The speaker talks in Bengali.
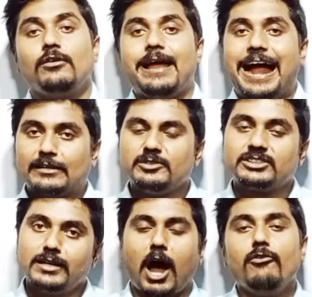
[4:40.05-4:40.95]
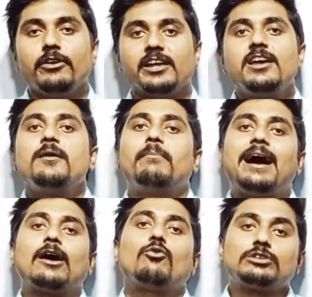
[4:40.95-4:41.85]
অ্যাডমিশন নাওনি বা
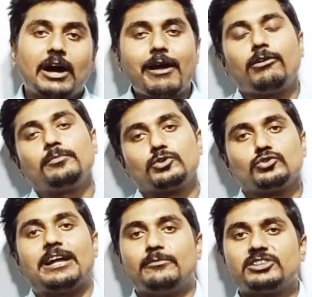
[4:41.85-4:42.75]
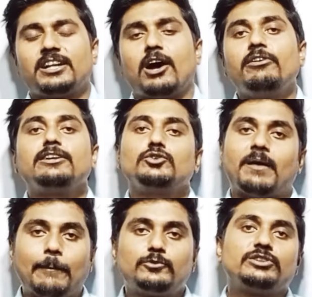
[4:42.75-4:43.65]
কোথাও এখনো পর্যন্ত অ্যাডমিশন নাওনি কিন্তু
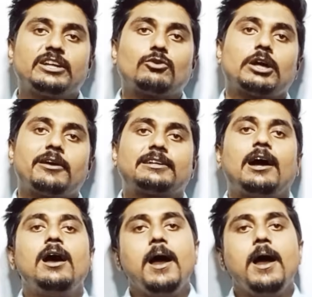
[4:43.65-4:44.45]
ভাবছো যে কোথাও একটা